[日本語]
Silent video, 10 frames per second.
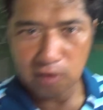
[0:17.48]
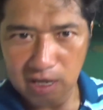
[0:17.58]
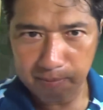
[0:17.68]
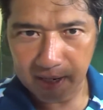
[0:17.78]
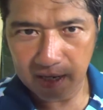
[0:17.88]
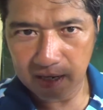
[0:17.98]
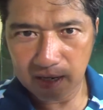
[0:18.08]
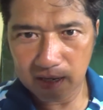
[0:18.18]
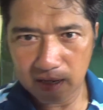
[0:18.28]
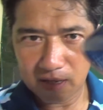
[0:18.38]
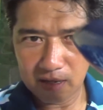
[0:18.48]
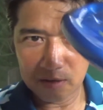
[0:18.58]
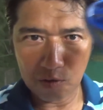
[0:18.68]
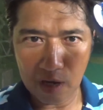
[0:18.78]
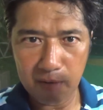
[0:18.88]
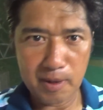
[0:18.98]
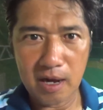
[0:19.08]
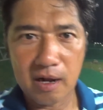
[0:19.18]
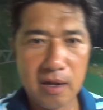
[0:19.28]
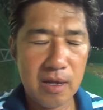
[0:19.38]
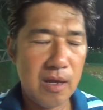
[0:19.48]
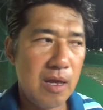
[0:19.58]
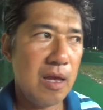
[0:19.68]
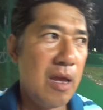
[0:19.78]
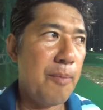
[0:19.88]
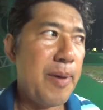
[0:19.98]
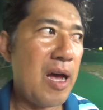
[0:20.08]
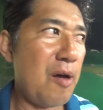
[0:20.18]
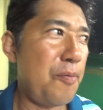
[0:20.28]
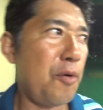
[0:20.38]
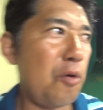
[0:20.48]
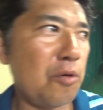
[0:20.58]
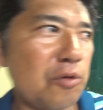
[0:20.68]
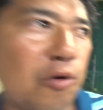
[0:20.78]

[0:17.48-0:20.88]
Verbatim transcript: ライバードライバー、えー、パー4の